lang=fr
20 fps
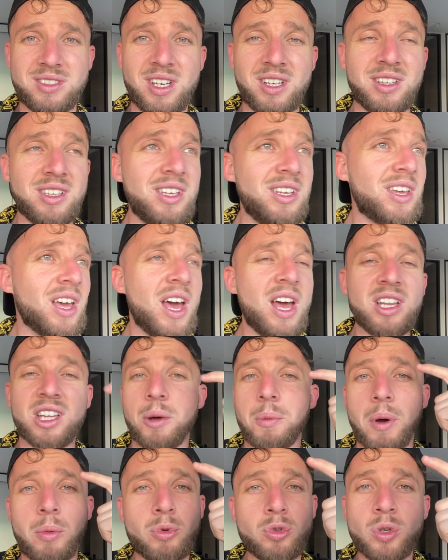techniques, tu n'as
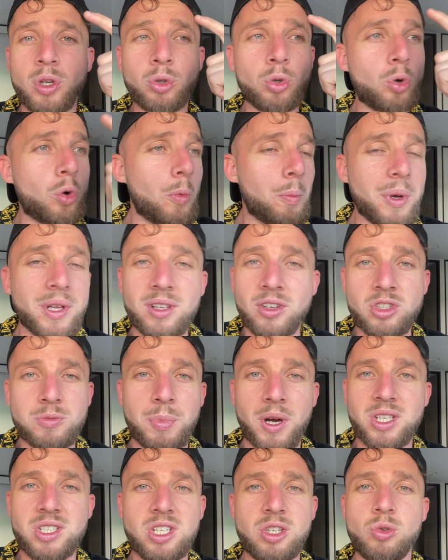pas besoin de compétences
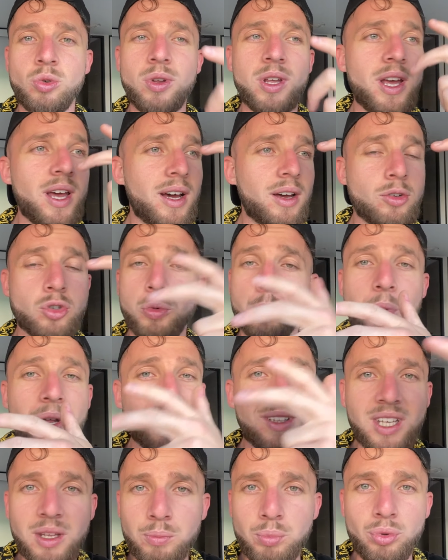particulières. Tu peux être
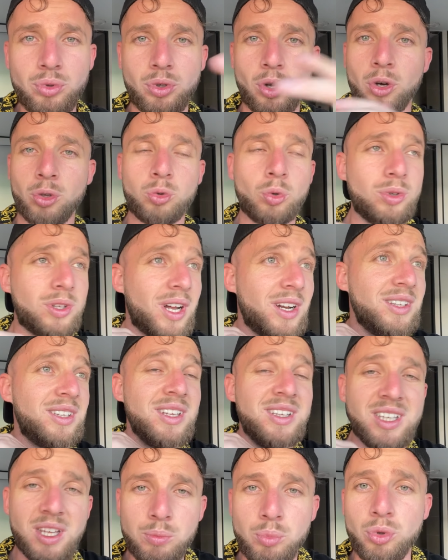débutant total, des
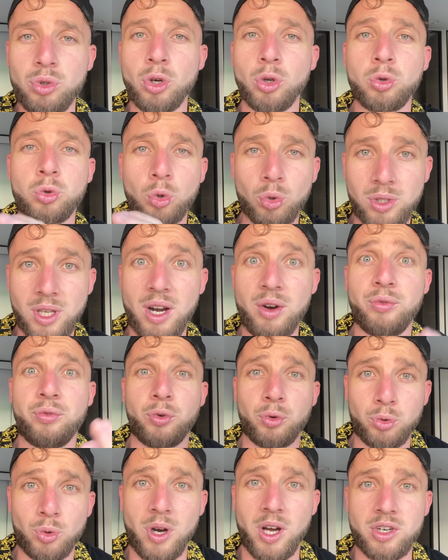débutants total
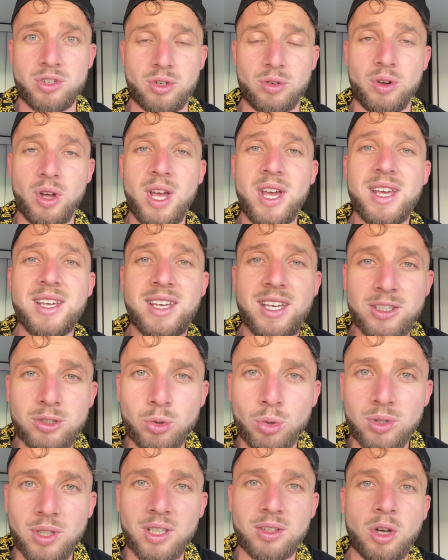font de l'argent. Qu'est-ce
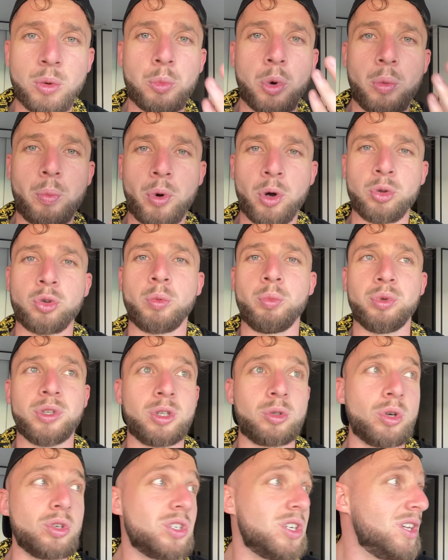que tu attends pour prendre ton budget de
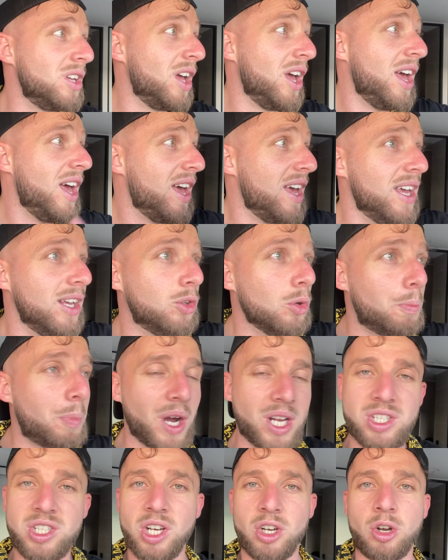coaching et de
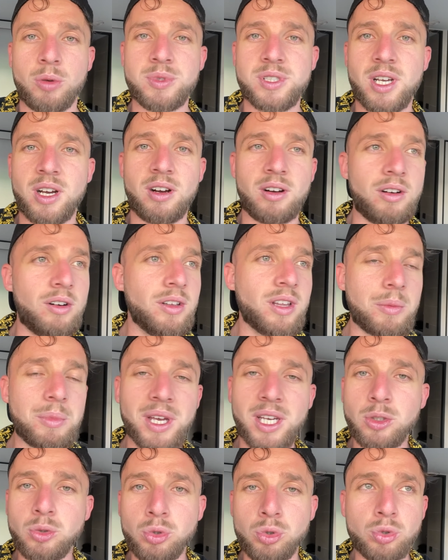partir comme ça en
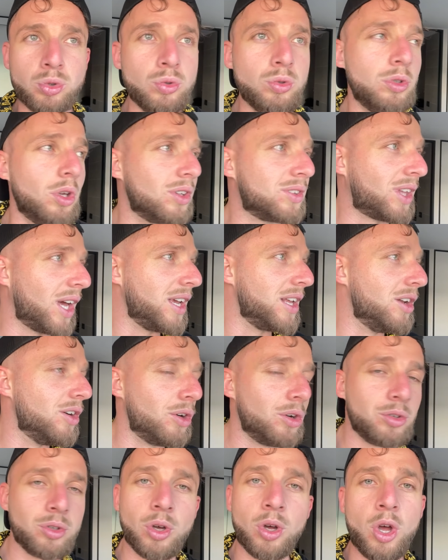Amérique du Sud, en
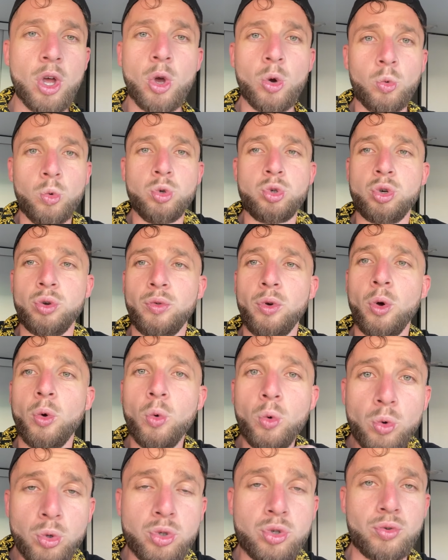Thaïlande, où tu veux,
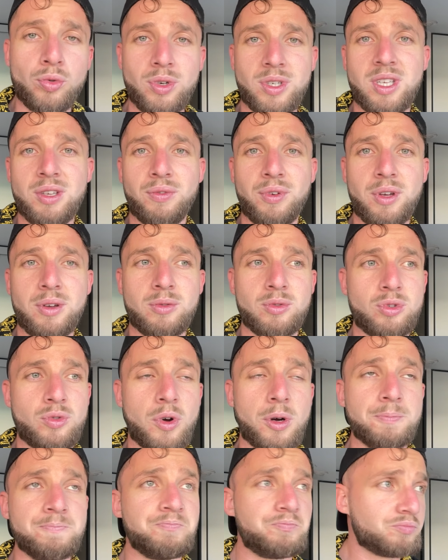où tu veux kiffer, tu
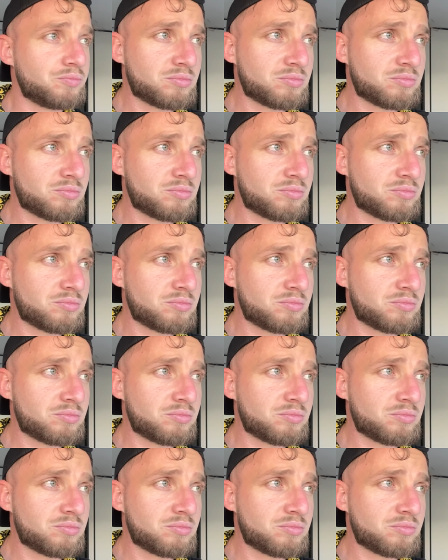vois